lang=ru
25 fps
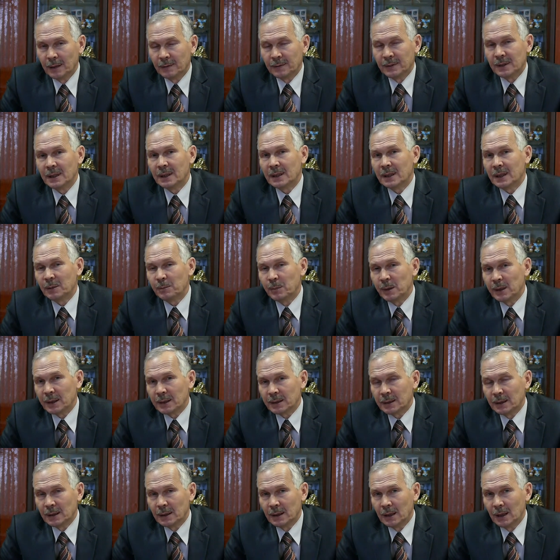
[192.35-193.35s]
всех
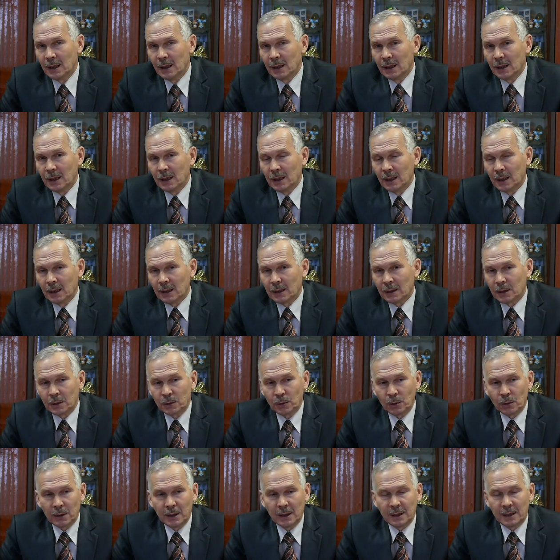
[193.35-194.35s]
ребят
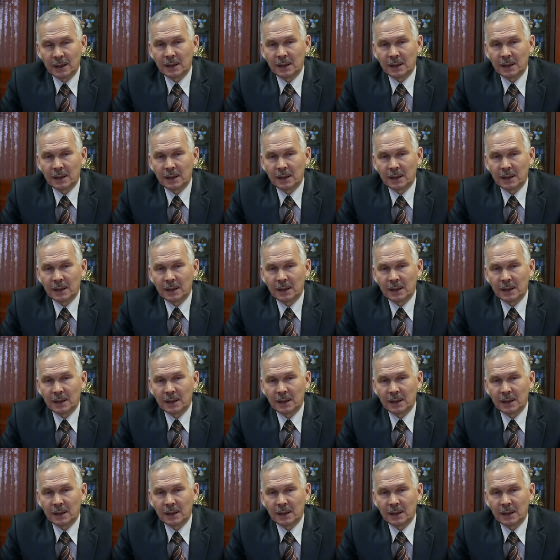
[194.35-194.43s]
которые